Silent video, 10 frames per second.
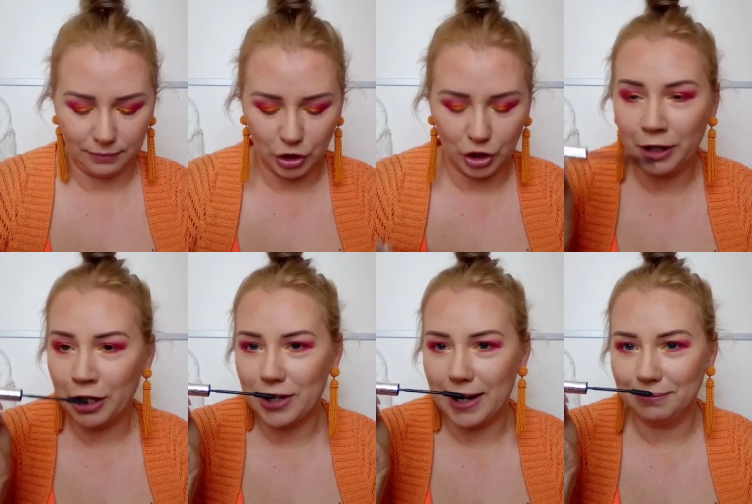
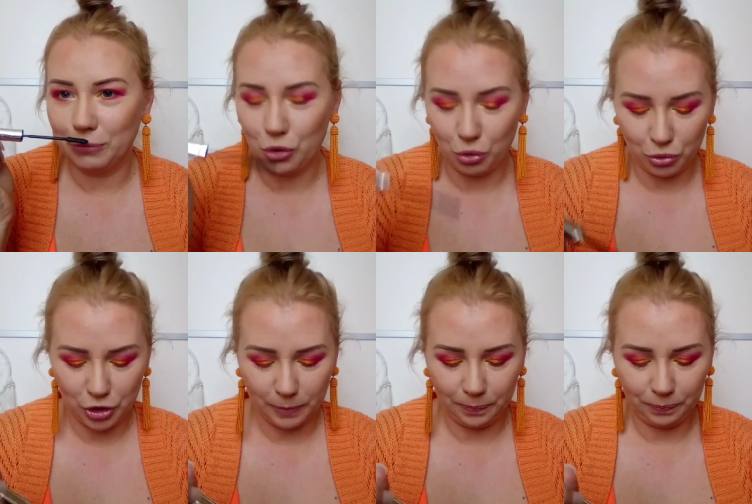świeża, bo
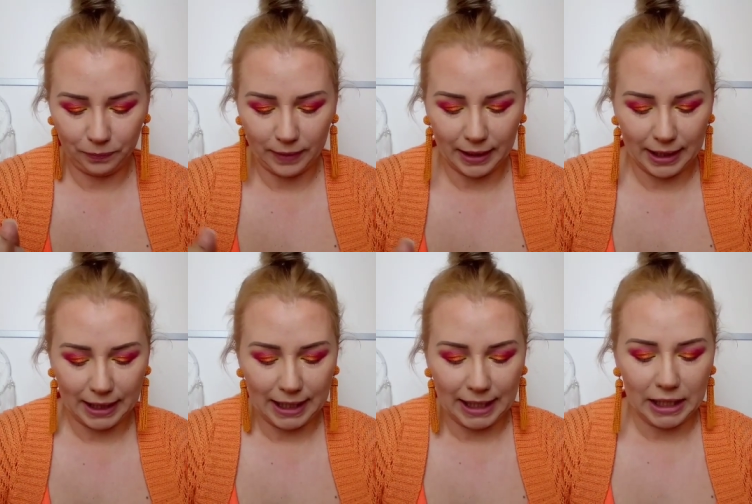czuć
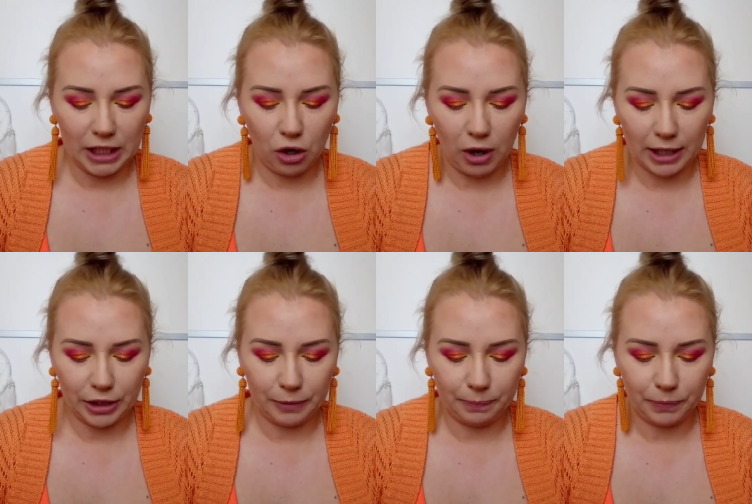i
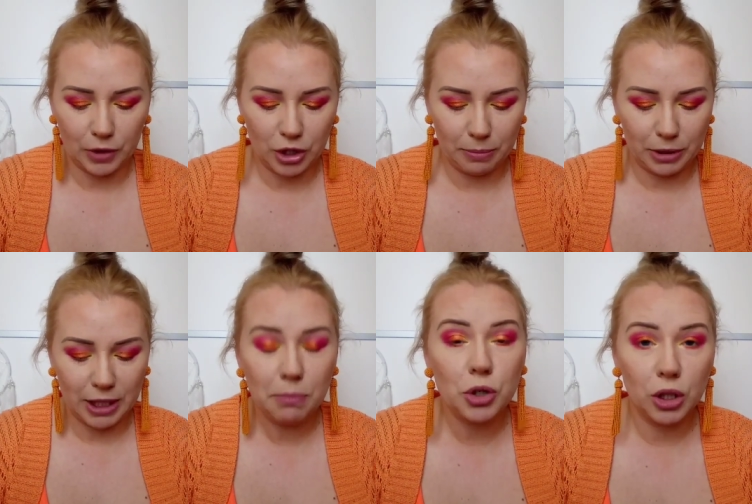kochani, żeby
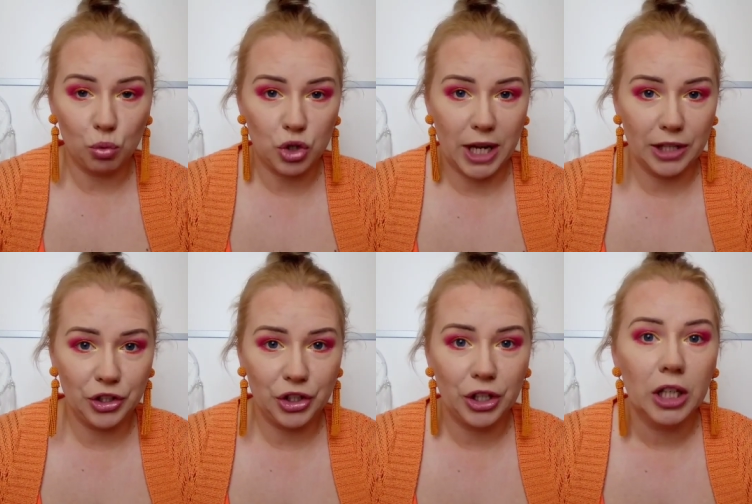nie
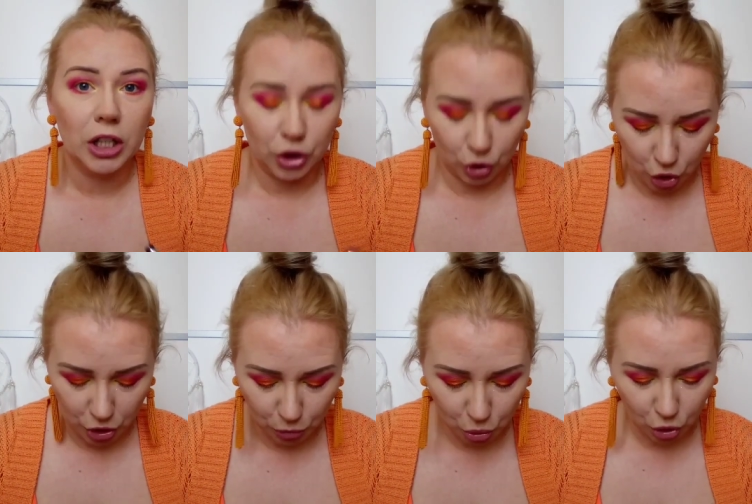przedłużać, to
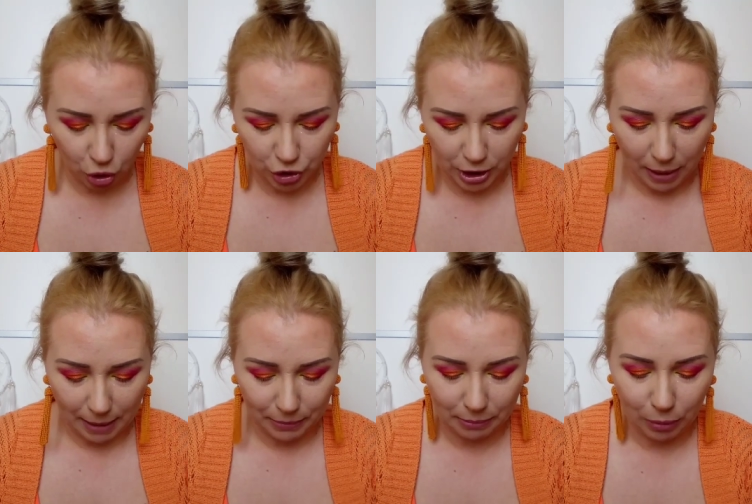szybciutko
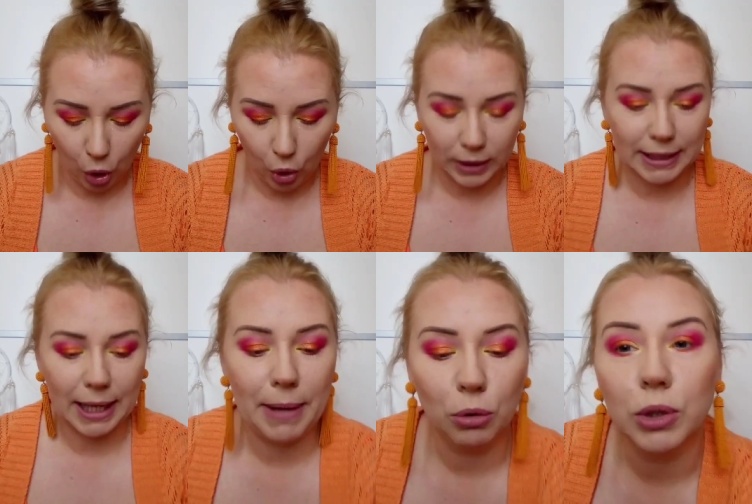działamy, bo ta
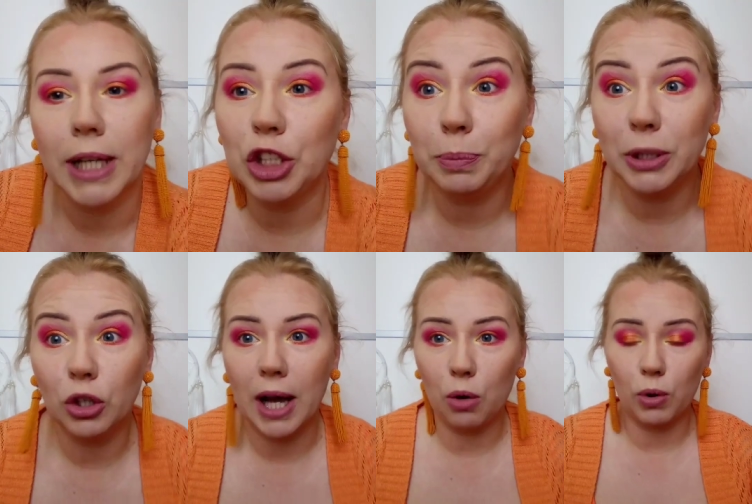malutka śpi,
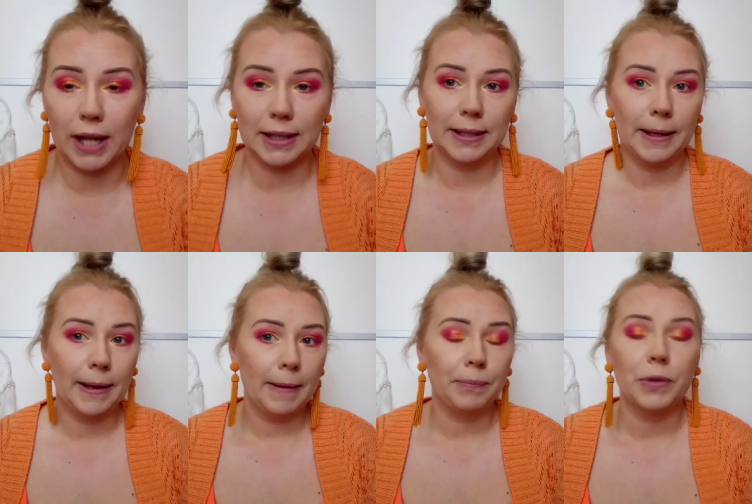to akurat
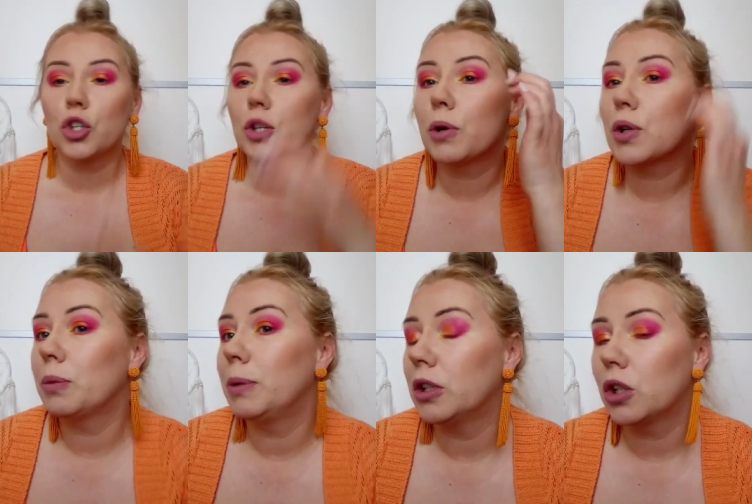szybko
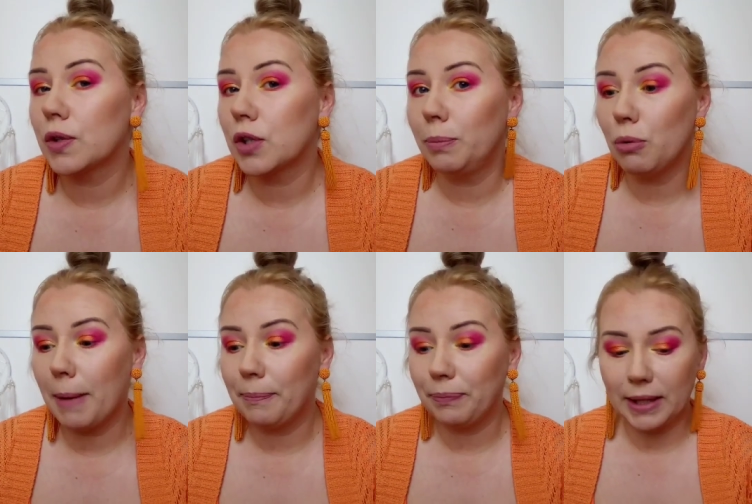sobie tylko
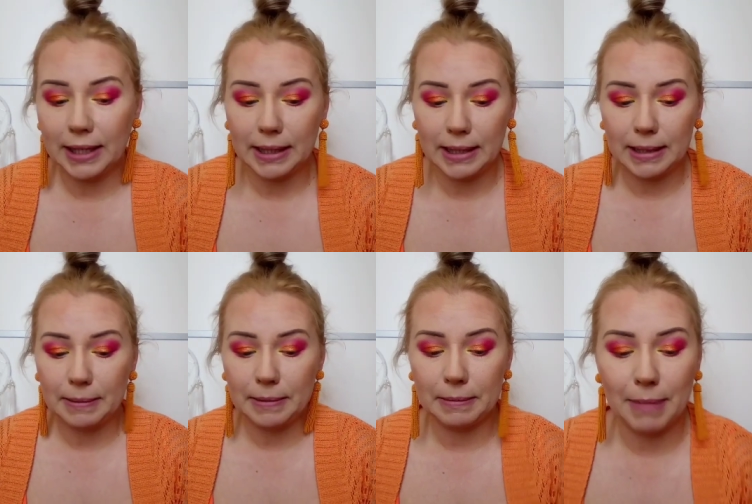zrobiłam
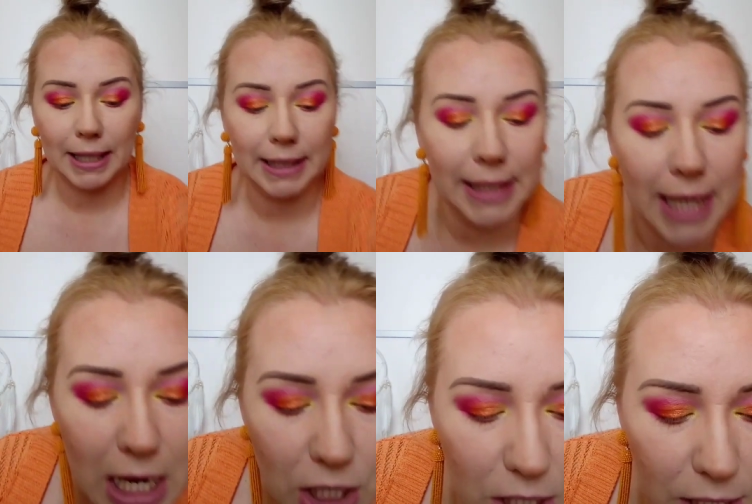yy,
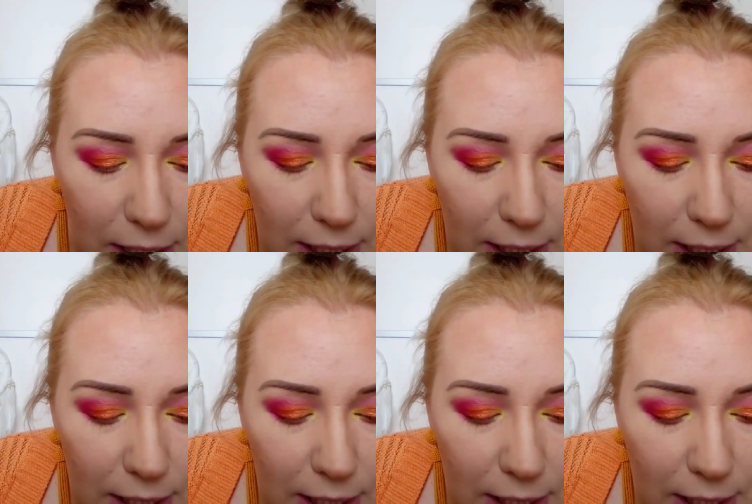makijaż